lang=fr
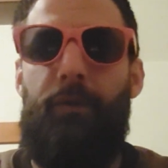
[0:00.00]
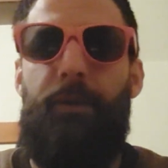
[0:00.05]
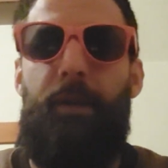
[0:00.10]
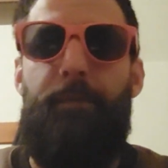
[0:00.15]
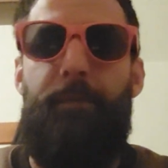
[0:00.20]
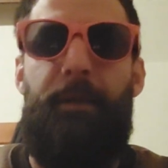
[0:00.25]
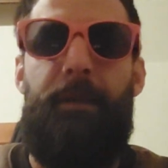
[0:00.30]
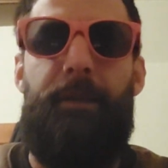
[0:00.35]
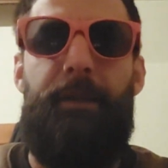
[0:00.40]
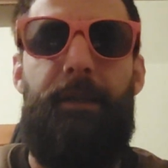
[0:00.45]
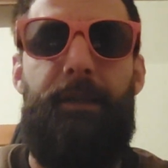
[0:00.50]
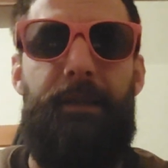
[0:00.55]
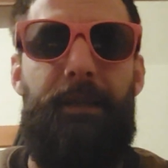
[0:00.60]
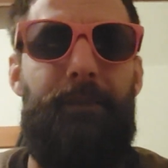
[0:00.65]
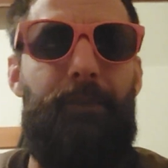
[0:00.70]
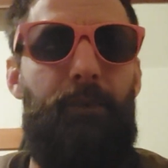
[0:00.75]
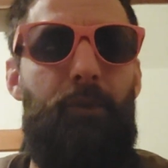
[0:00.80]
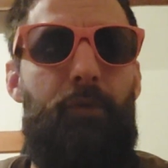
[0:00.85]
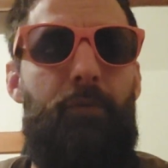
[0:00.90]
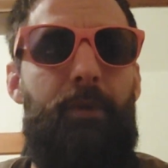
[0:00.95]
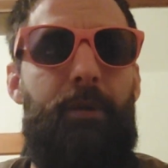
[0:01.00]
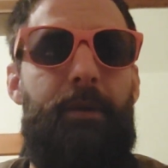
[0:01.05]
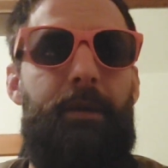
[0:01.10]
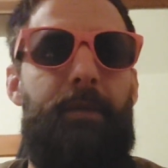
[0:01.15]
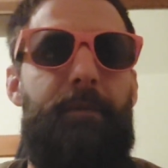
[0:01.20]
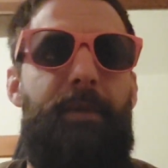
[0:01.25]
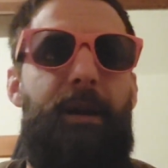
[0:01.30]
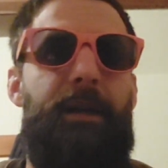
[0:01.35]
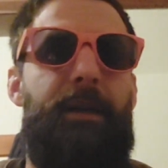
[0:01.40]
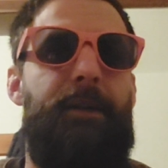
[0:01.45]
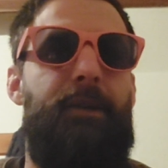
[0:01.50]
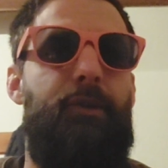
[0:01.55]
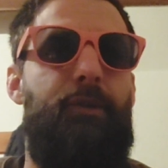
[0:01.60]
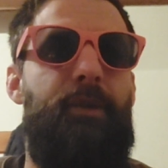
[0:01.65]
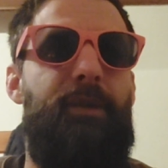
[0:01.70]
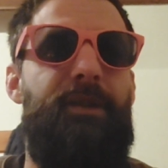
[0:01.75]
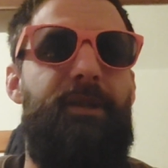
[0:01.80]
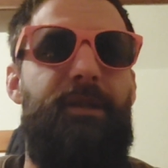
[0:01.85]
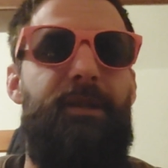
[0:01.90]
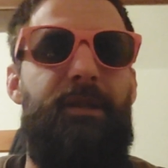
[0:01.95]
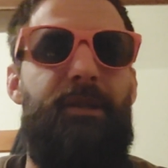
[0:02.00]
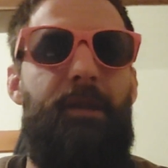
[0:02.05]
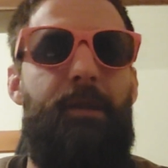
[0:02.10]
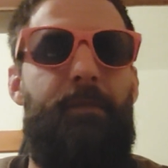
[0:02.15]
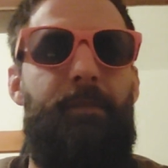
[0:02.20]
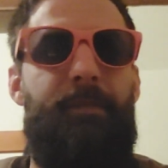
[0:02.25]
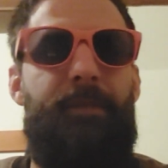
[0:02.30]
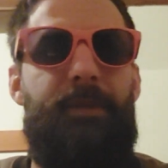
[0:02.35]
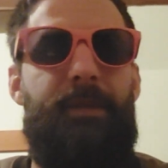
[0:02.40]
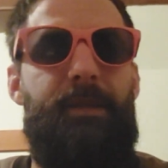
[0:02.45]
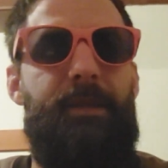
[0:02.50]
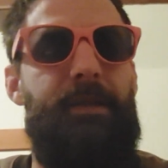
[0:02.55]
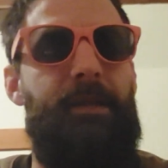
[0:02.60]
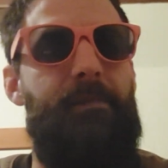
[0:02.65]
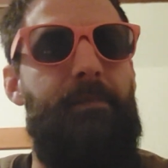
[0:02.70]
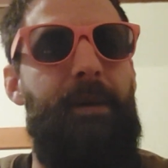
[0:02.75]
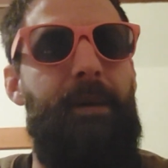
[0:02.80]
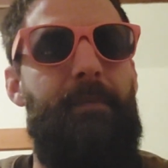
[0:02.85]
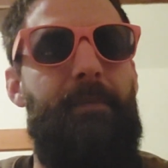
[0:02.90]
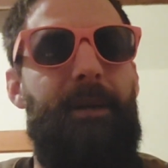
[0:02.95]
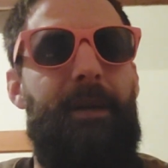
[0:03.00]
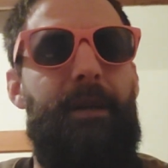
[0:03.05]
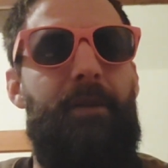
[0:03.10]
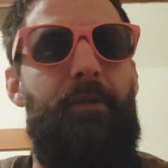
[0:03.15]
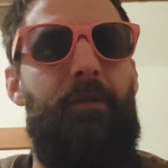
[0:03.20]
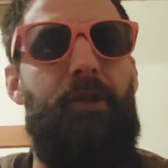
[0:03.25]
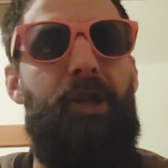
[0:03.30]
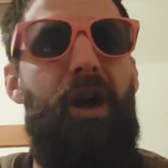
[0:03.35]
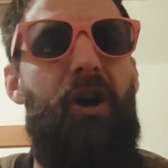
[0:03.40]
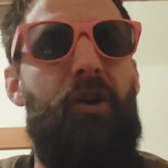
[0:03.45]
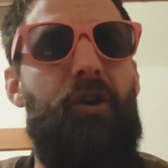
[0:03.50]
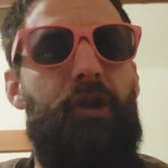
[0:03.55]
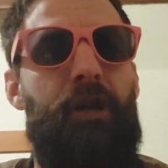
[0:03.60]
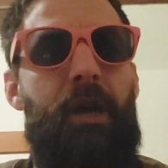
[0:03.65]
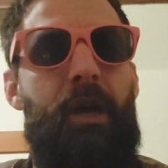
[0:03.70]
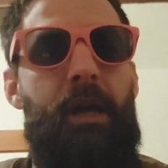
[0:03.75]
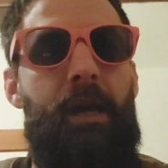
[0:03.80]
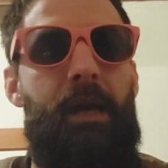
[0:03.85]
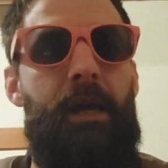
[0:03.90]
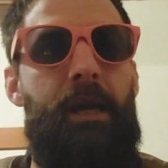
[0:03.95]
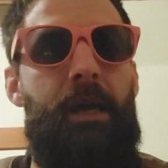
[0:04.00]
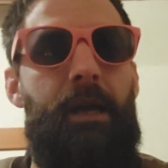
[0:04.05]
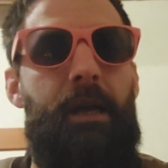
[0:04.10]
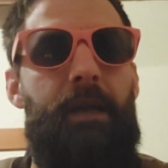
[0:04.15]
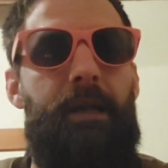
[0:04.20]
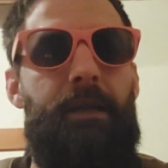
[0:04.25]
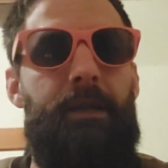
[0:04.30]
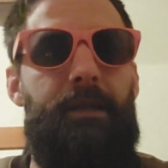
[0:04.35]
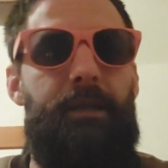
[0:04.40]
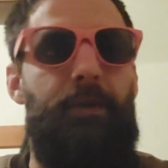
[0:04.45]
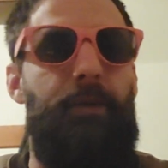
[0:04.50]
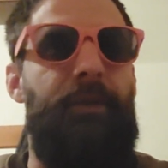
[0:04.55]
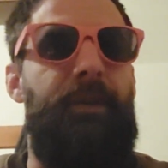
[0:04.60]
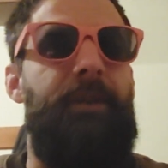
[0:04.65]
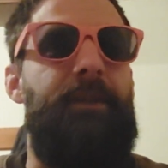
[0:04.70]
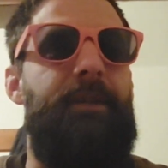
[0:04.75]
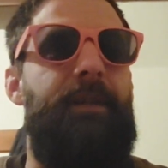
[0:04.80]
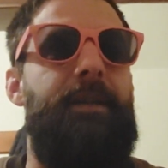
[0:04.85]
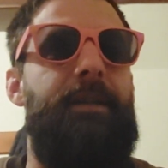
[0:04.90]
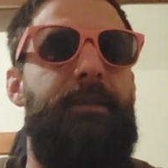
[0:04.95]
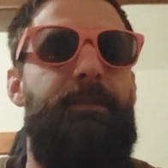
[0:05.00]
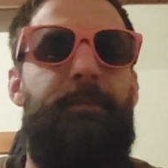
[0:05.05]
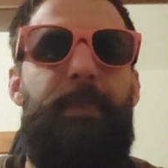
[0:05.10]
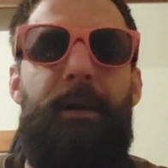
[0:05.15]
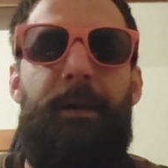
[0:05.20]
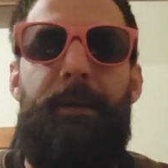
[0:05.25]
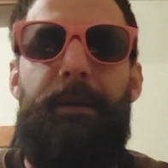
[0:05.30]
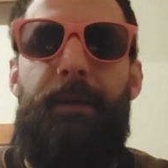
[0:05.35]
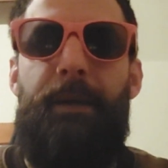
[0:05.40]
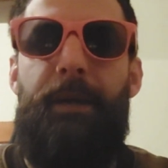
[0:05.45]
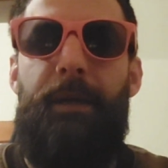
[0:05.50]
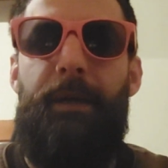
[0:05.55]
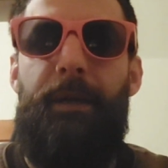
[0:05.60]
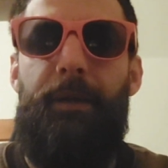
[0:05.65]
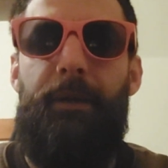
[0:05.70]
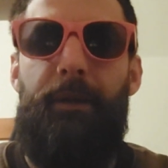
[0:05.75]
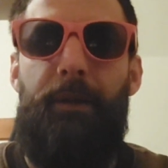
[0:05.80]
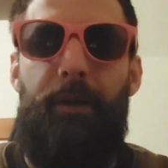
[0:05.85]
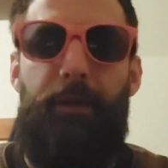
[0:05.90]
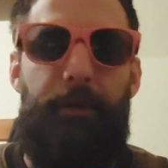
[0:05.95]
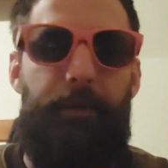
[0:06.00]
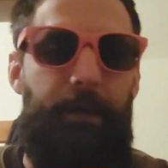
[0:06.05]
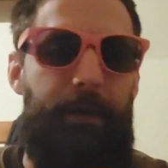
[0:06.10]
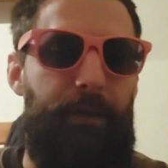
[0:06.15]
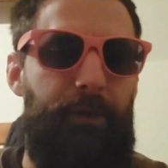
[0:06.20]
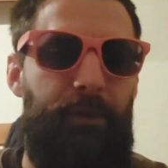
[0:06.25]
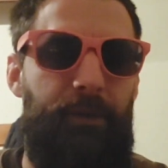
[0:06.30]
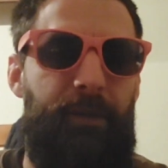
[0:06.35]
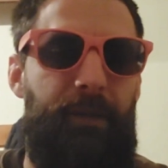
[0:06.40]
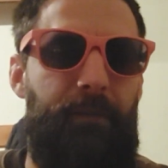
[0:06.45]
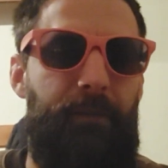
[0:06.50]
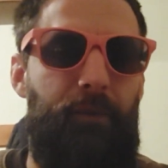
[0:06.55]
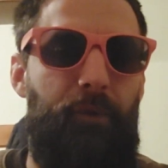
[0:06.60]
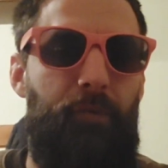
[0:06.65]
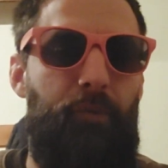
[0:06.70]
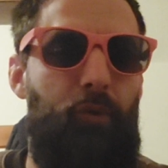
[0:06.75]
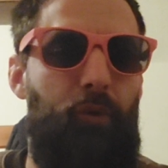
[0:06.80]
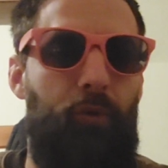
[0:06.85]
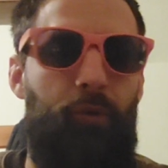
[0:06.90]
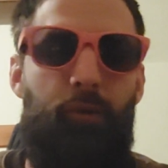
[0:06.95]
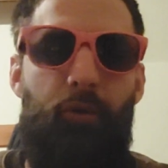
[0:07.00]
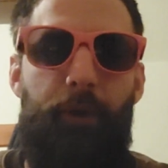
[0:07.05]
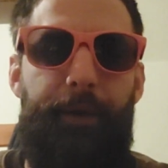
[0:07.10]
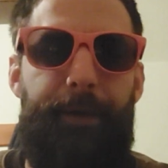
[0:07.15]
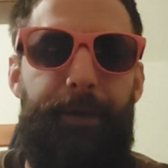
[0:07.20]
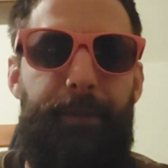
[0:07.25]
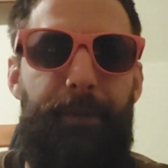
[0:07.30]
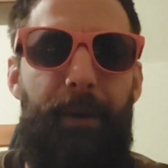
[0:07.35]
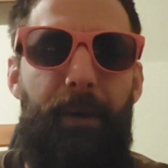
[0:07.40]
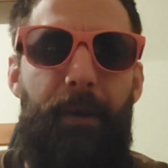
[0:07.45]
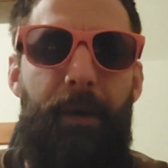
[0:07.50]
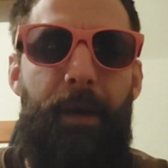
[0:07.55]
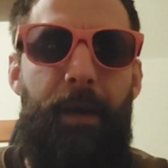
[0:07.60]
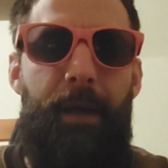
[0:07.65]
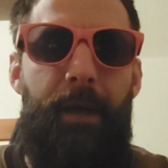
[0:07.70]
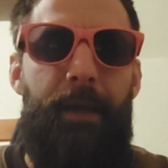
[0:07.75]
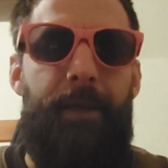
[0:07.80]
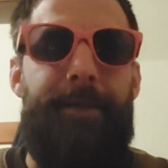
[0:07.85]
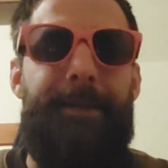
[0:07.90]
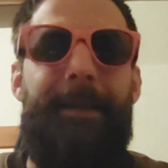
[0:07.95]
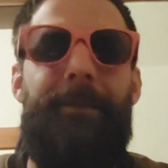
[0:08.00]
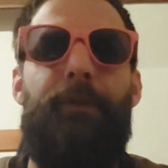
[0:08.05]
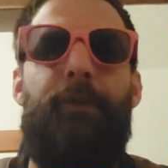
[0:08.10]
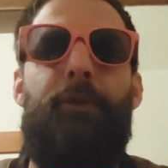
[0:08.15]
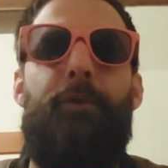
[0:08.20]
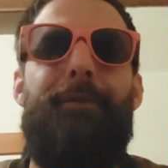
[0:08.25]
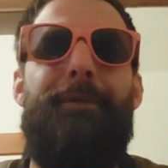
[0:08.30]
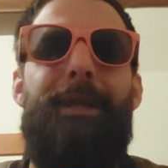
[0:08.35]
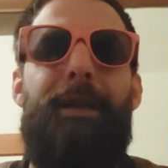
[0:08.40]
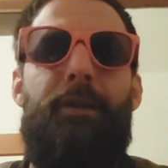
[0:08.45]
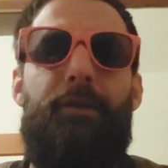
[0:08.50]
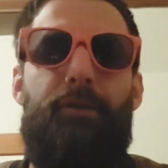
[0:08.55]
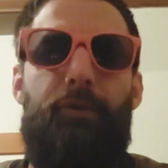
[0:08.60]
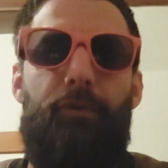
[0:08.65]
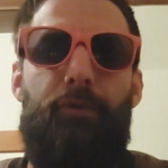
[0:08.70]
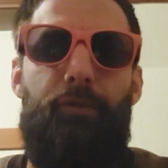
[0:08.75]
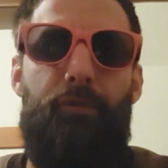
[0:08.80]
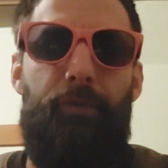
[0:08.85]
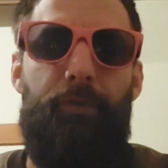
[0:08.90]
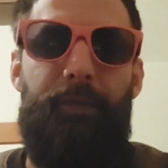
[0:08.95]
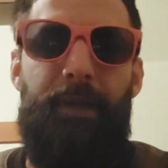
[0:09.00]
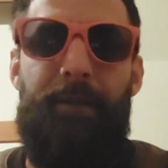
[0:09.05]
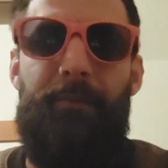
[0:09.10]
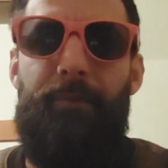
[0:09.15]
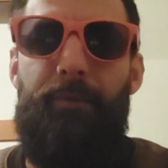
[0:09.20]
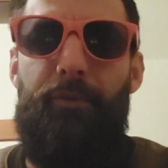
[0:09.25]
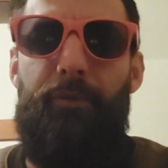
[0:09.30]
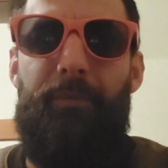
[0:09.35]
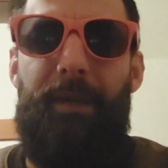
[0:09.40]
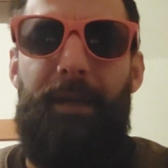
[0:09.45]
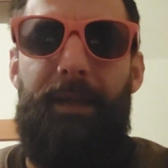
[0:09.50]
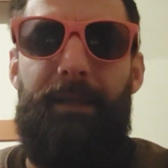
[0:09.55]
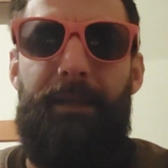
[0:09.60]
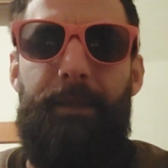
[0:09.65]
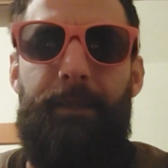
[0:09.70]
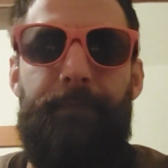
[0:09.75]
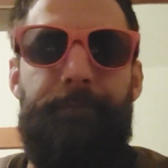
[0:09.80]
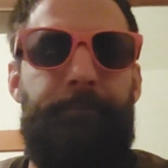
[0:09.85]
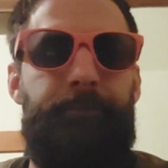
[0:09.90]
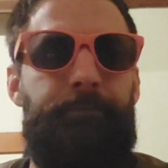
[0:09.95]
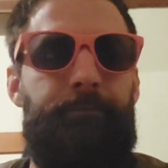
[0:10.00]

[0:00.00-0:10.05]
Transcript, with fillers: appelle des symptômes, et par la suite, si c'est pas pris en charge, si on s'intéresse pas euh, à ce symptôme, qu'on ne corrige pas, ça devient sur du long terme une maladie.